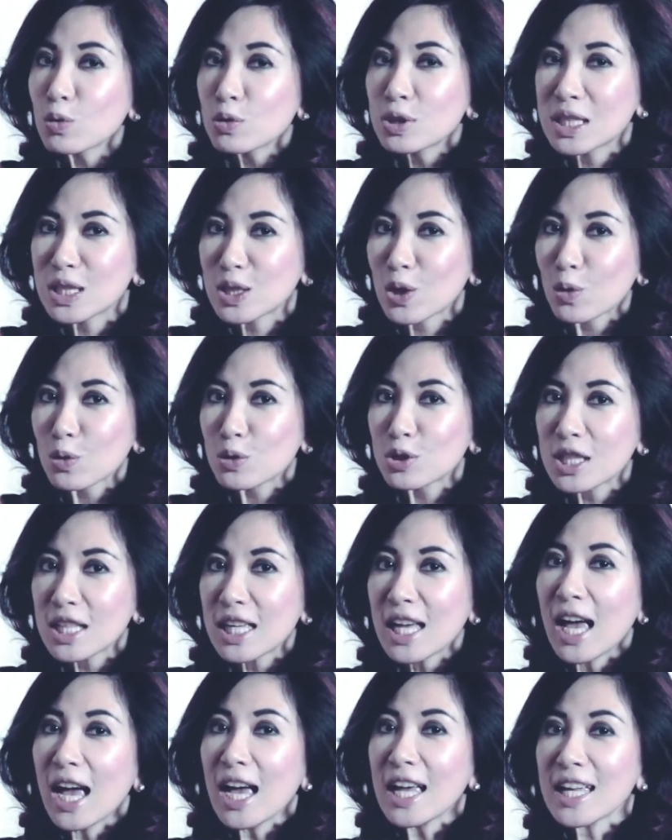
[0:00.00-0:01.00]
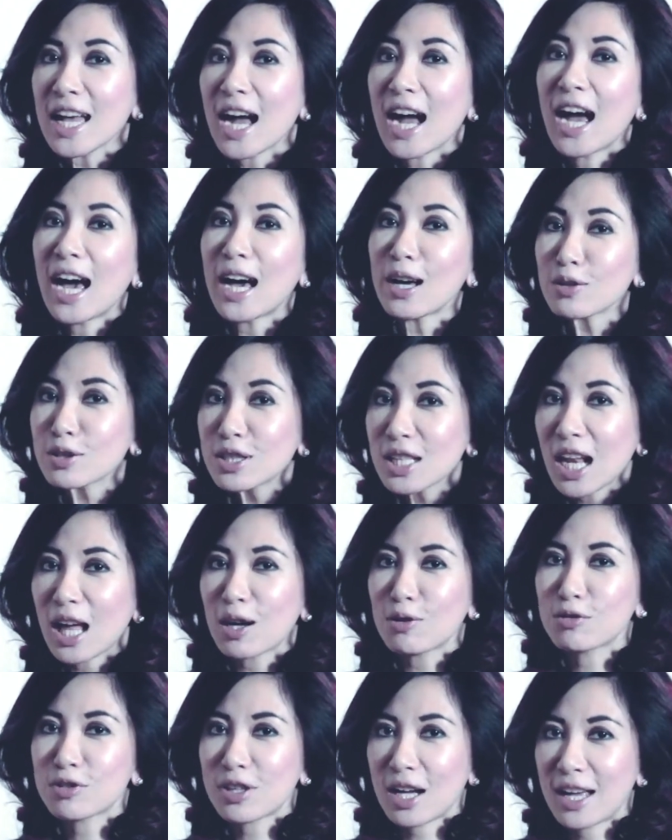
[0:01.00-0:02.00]
solusi-solusi yang harus
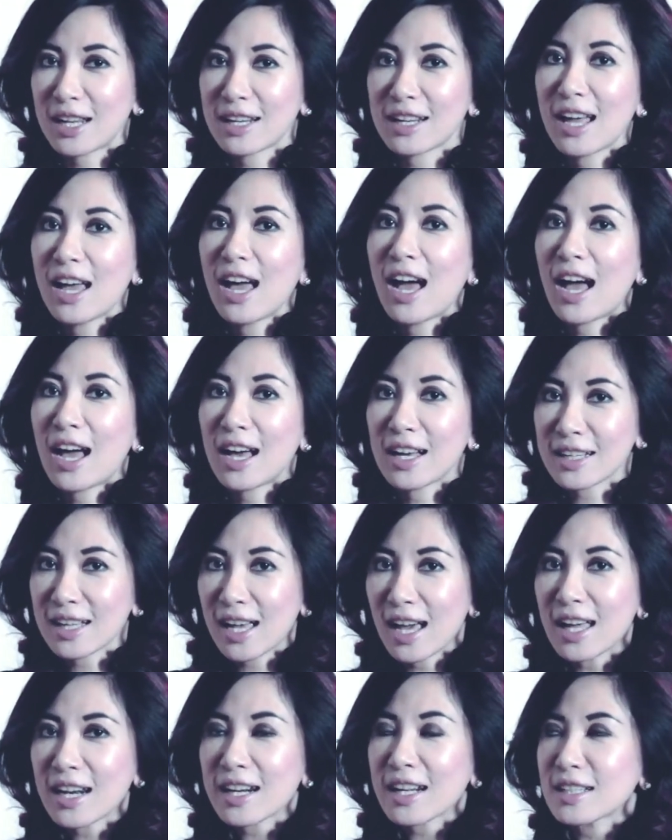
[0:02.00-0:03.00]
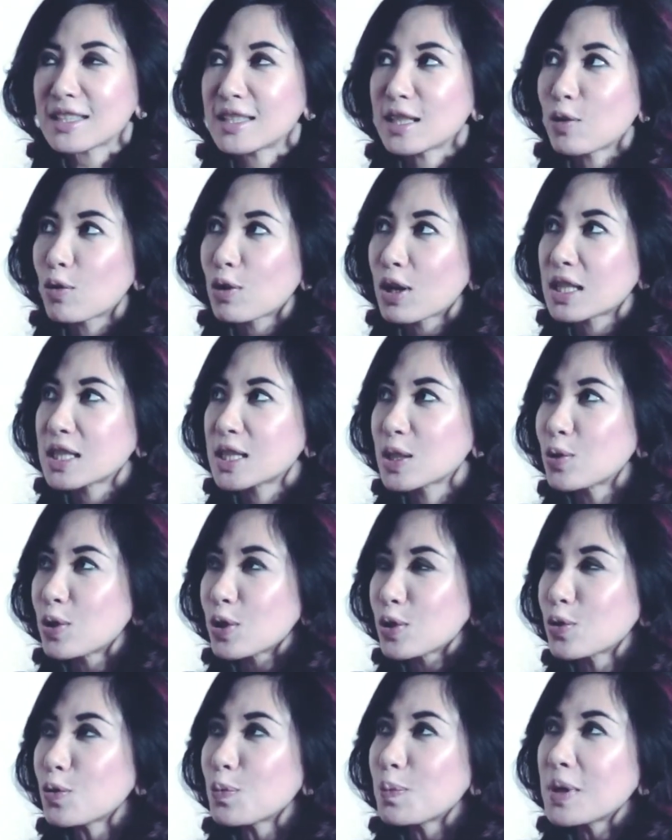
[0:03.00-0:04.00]
dilakukan agar
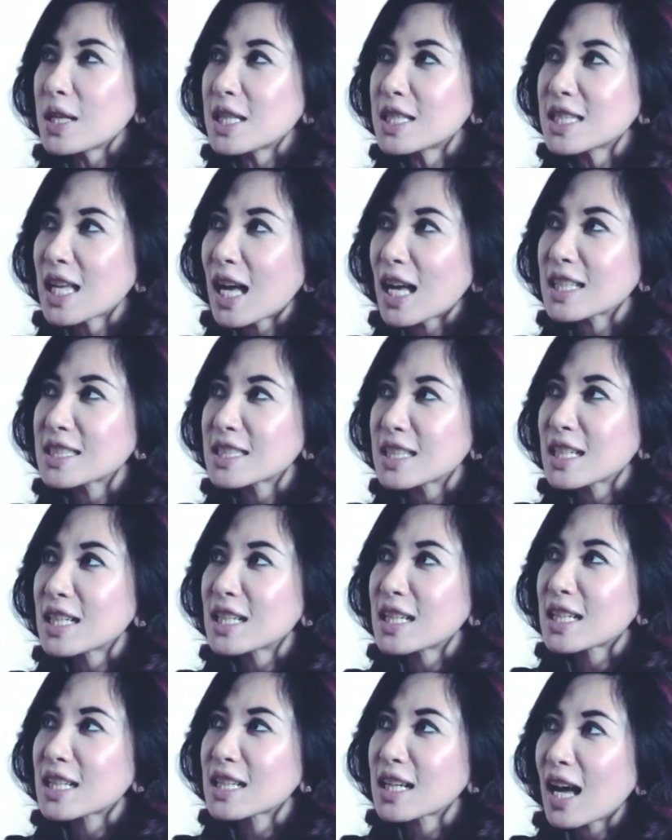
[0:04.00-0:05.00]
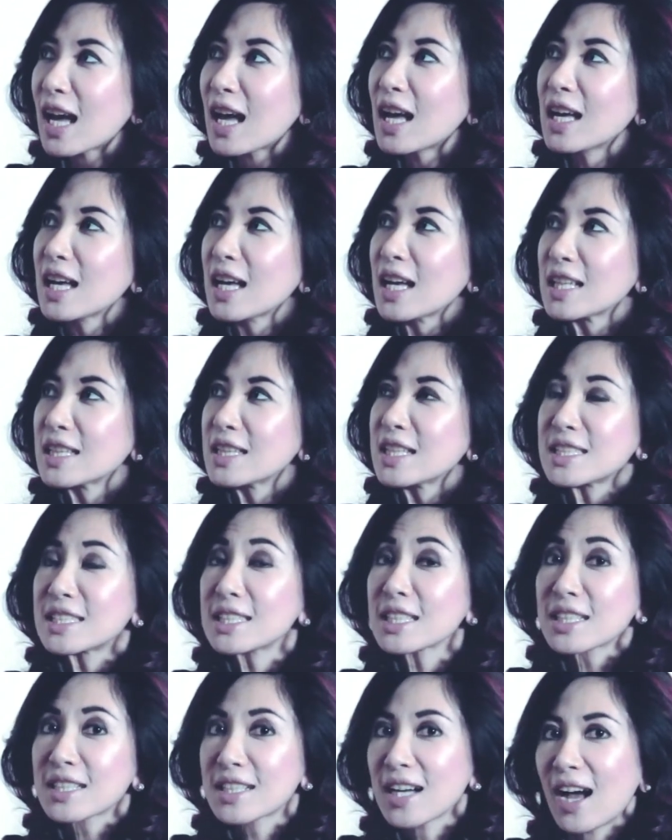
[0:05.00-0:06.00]
resiko-resiko itu bisa segera
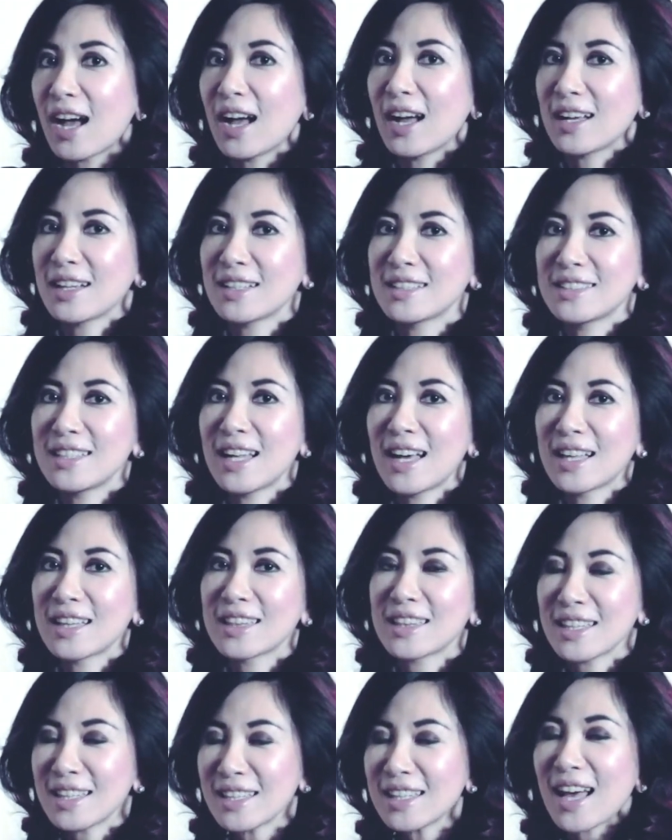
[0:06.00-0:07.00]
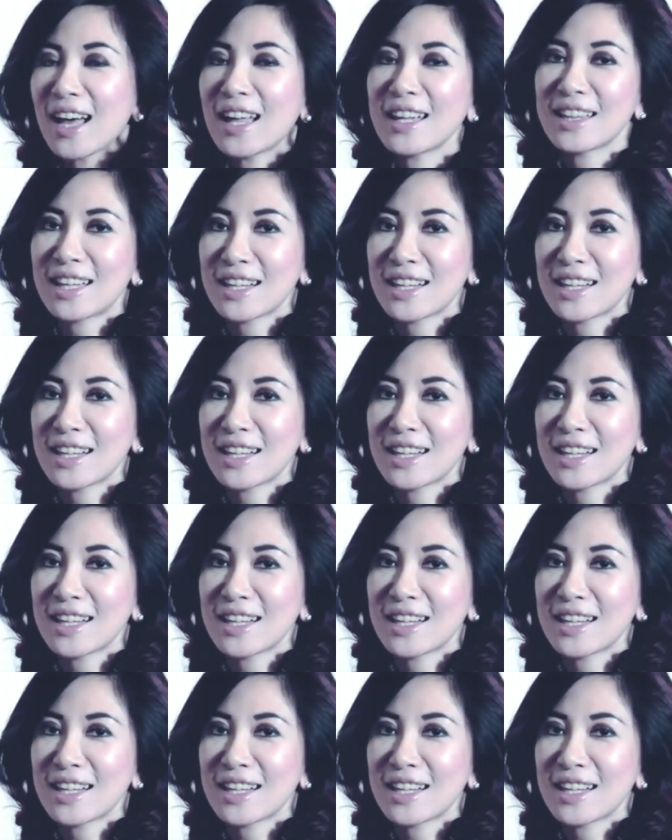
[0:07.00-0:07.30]
dicegah dan tidak